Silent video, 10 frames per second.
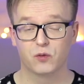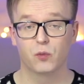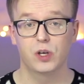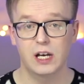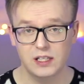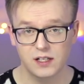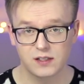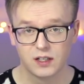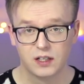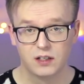в мой
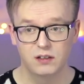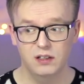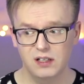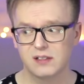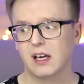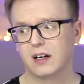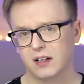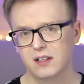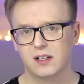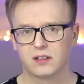адрес и
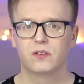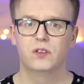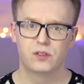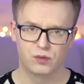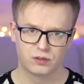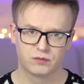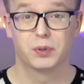закрыть это видео.